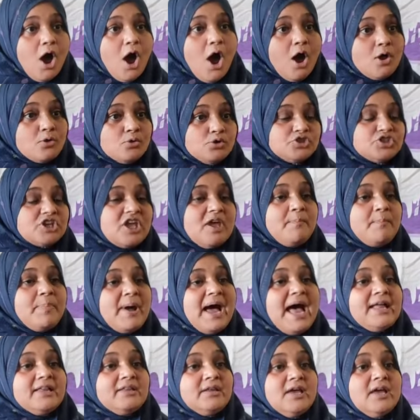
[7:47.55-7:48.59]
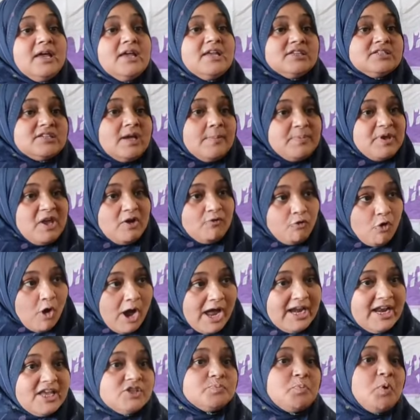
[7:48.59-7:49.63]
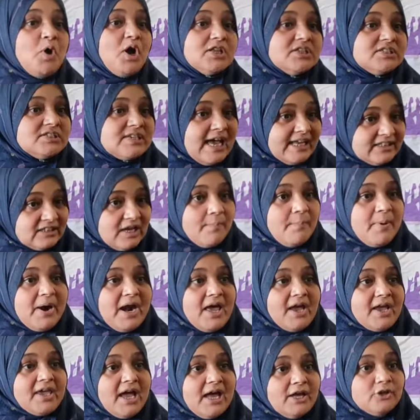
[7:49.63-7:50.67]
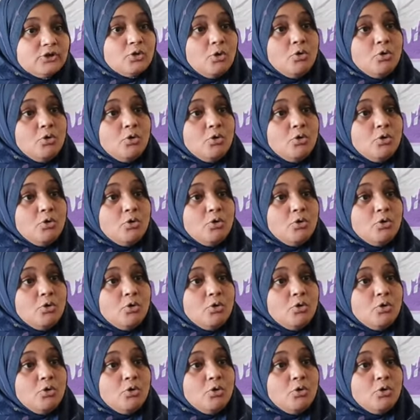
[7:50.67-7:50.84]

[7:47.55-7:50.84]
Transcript: और उसके बाद जब ये वायलेंस बहुत ज़्यादा भड़क गया तो